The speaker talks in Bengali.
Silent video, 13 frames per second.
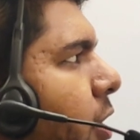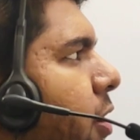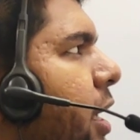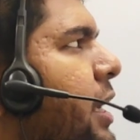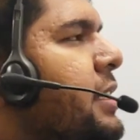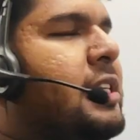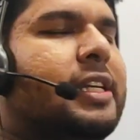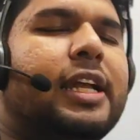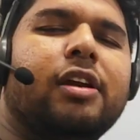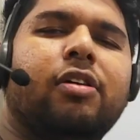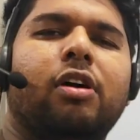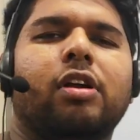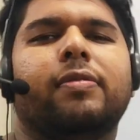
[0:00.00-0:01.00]
কারণ অ্যাসিডের
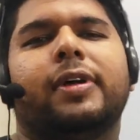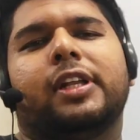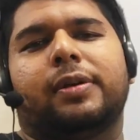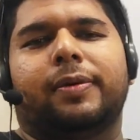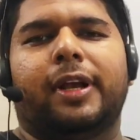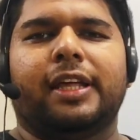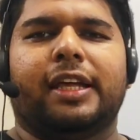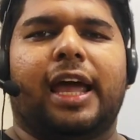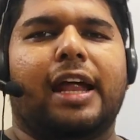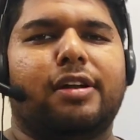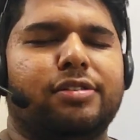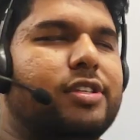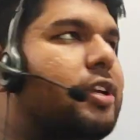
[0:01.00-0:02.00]
ঘনমাত্রা মানে কি
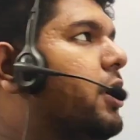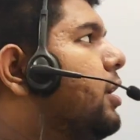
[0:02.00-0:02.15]
হাইড্রোজেন